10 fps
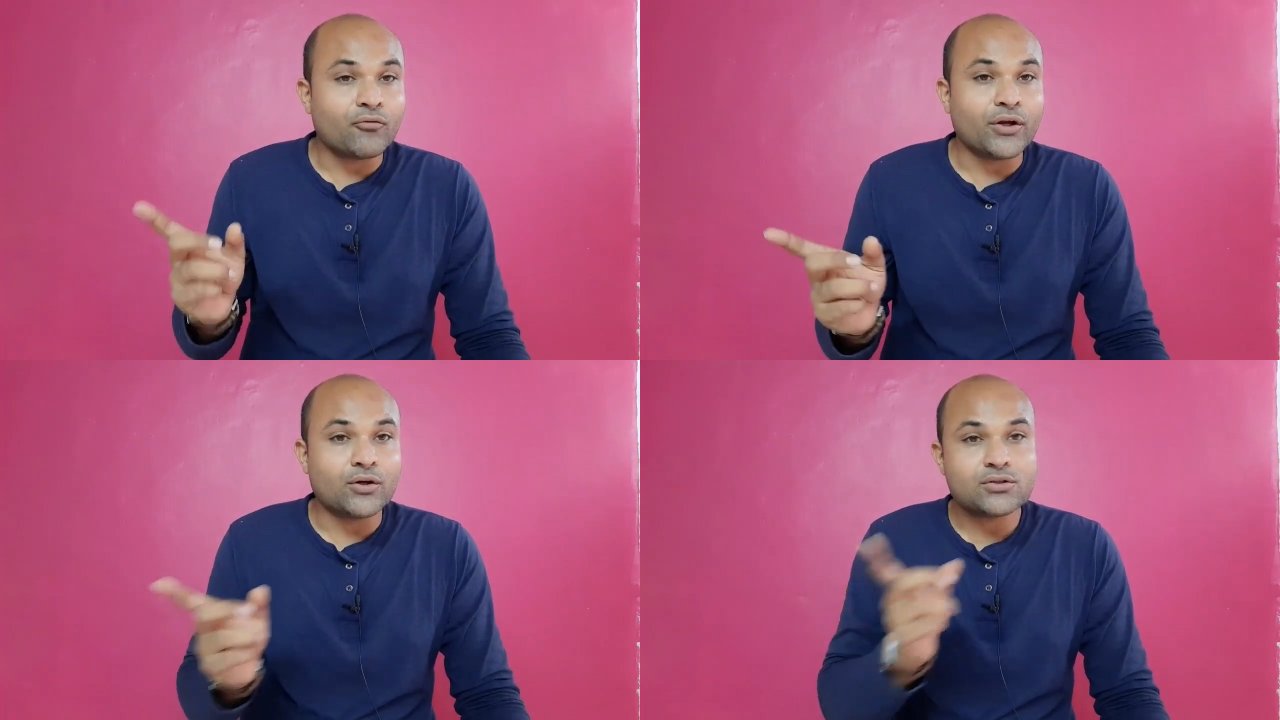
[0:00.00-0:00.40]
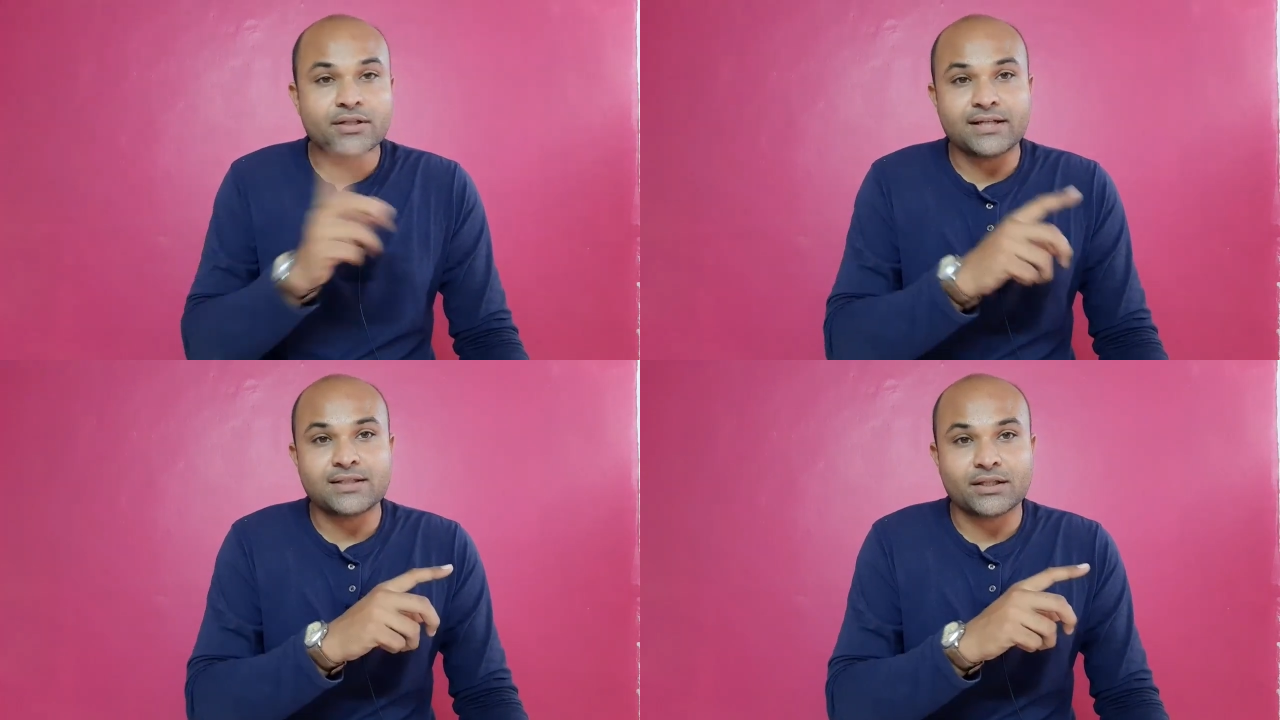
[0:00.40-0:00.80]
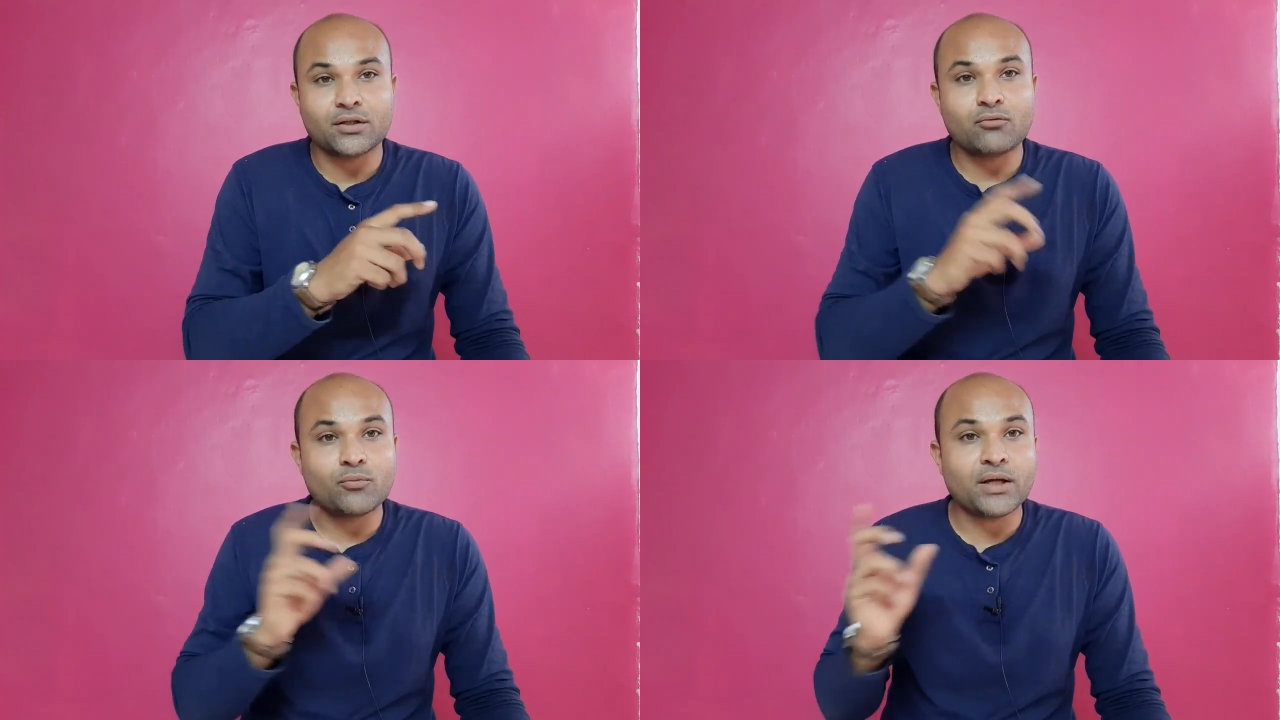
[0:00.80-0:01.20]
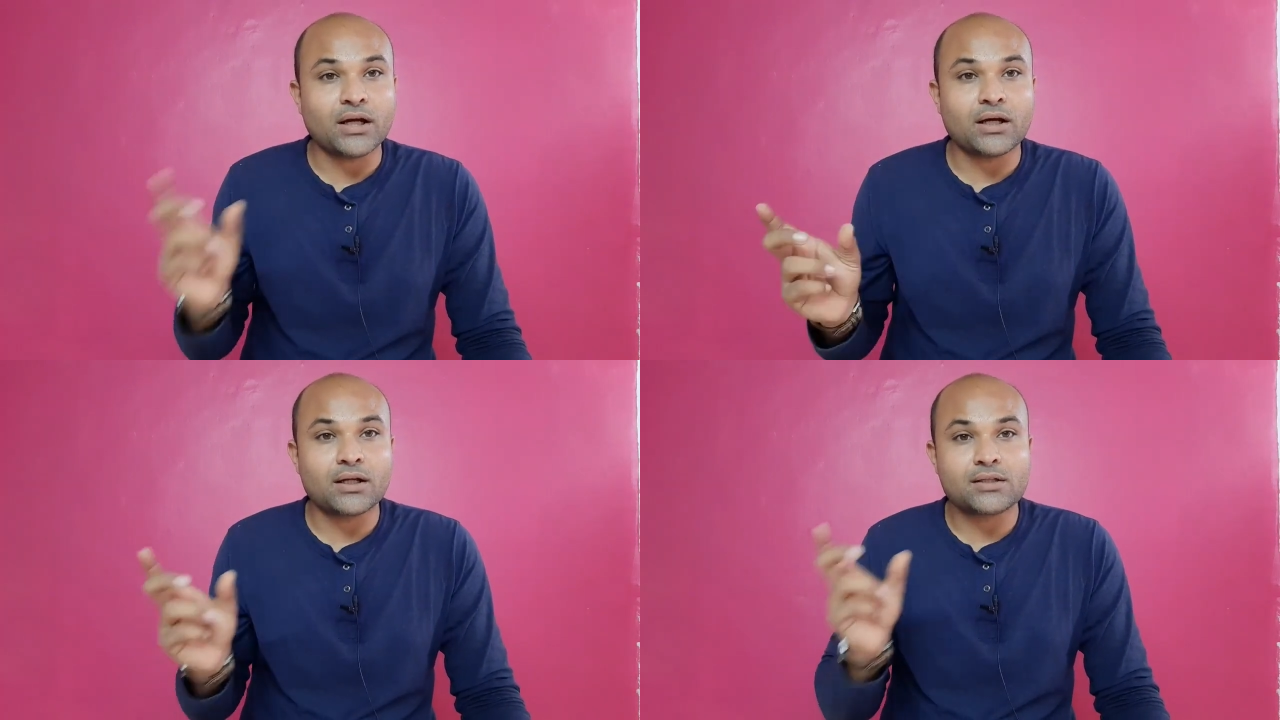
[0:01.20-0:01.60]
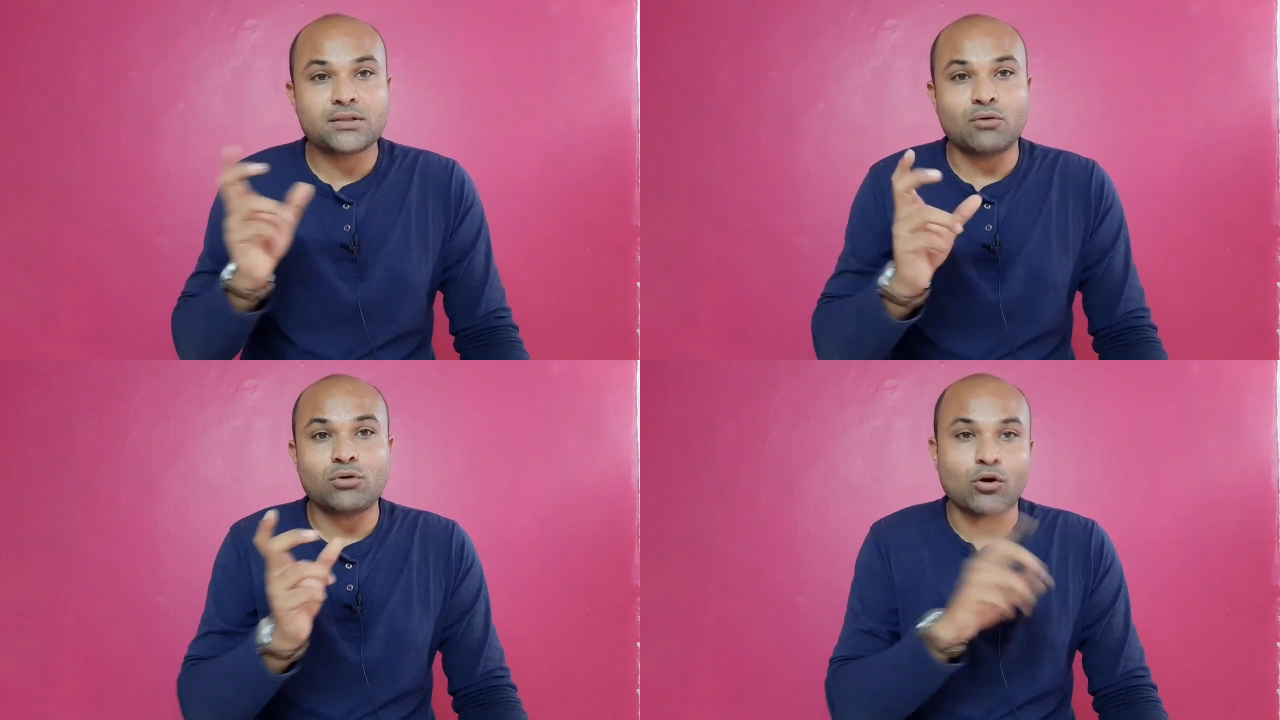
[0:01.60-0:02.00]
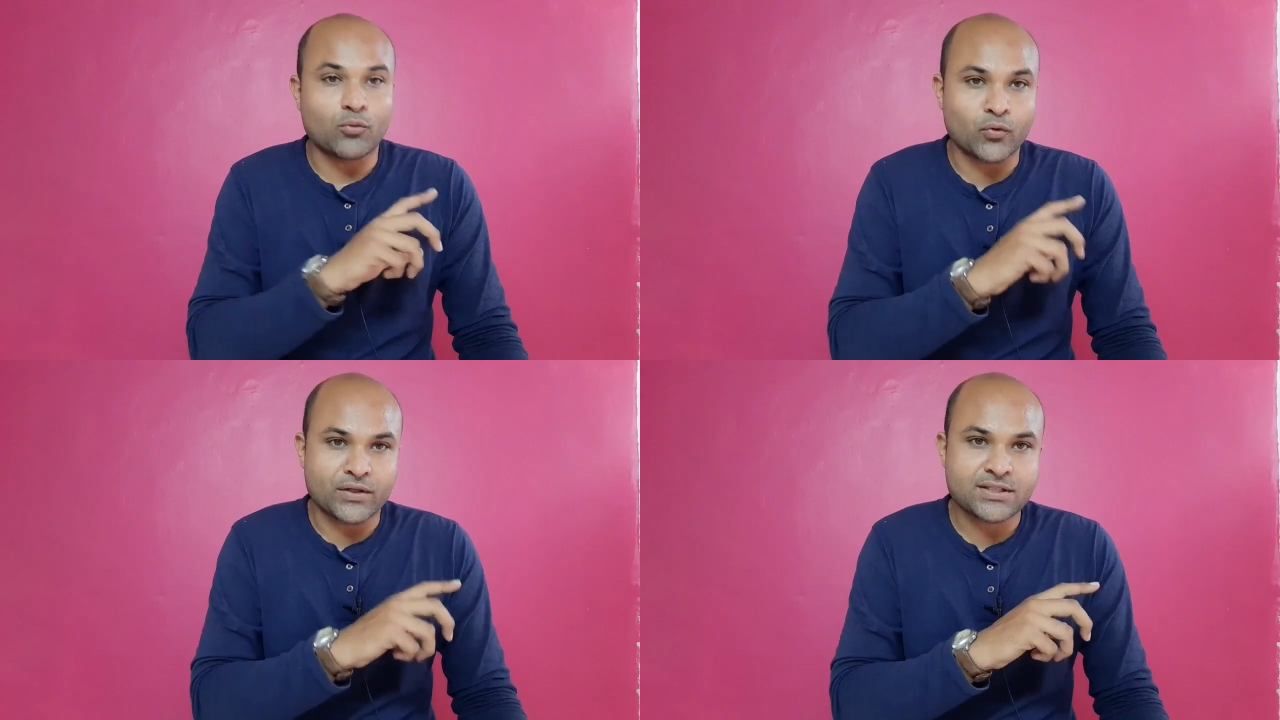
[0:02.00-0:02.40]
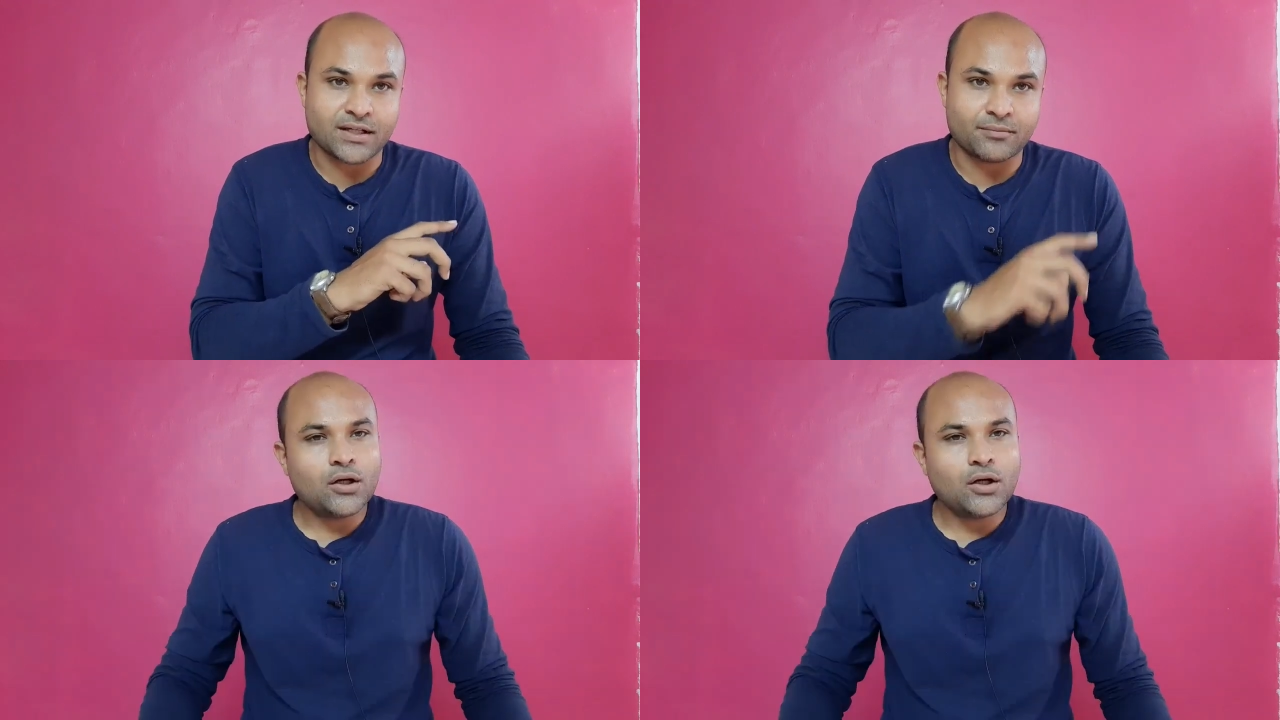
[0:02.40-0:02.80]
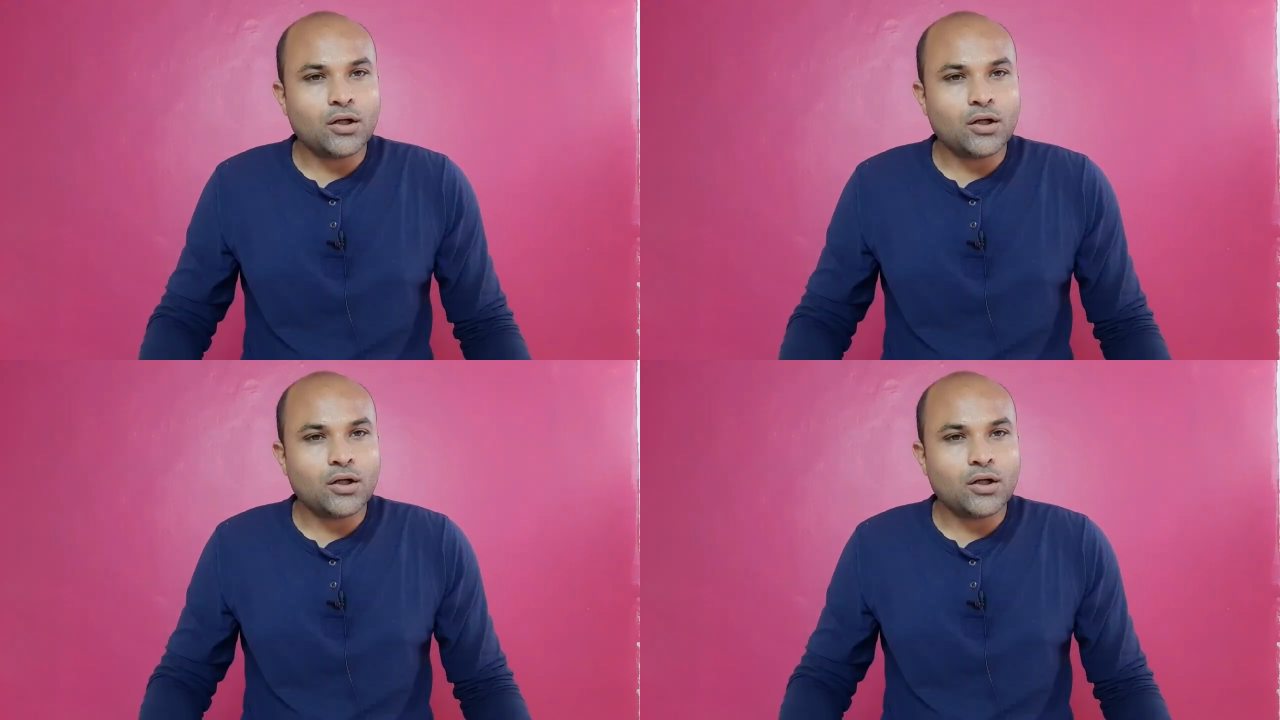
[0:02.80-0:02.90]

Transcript: वीडियोस देख सकते हो वो भी अलग अलग साउंड आउटपुट के साथ में